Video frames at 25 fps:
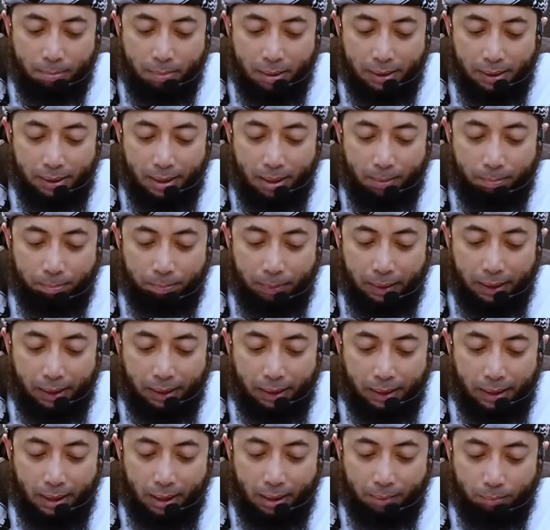hamba
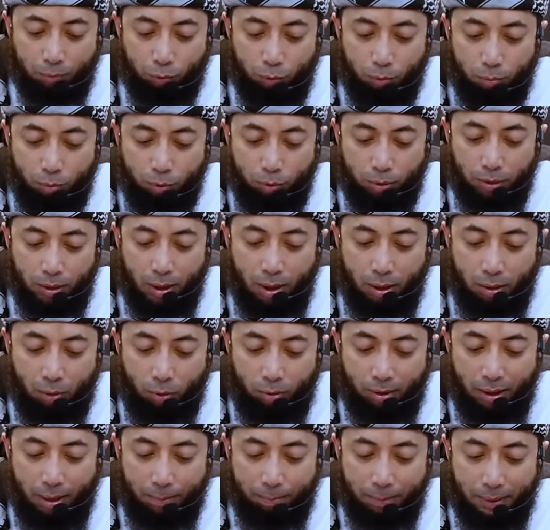didampingi di dalam kuburnya
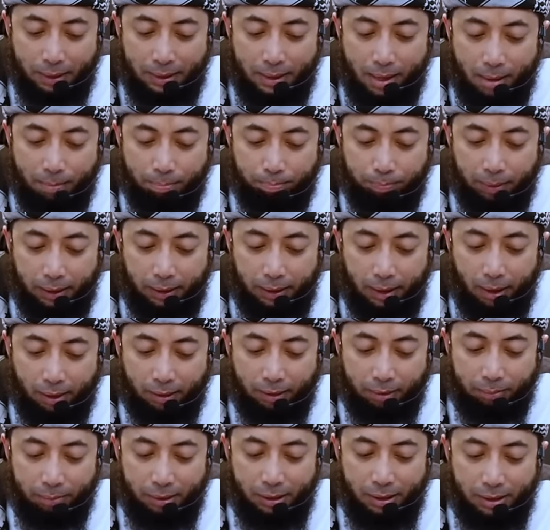oleh pendamping
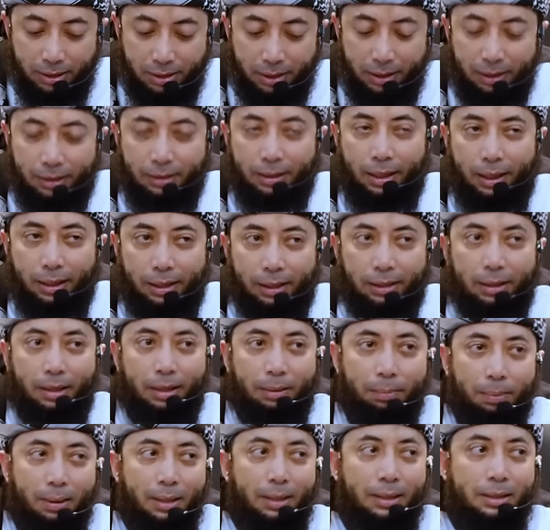yang lebih dicintainya
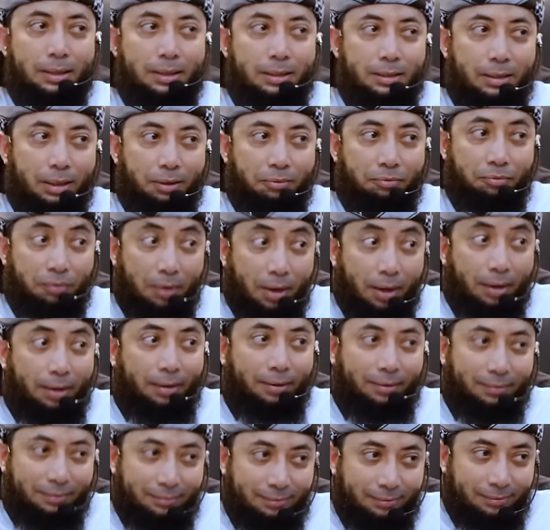daripada
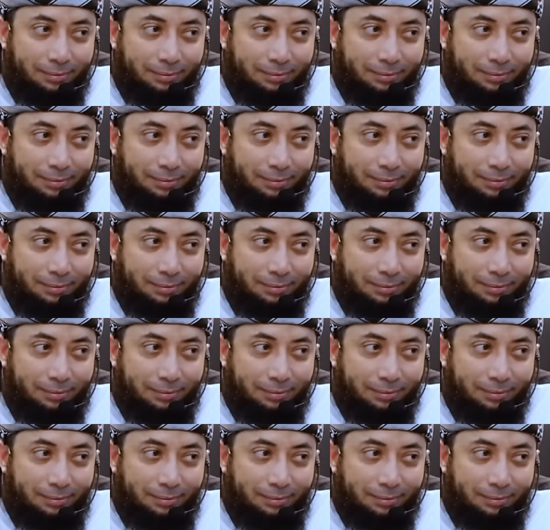istighfar.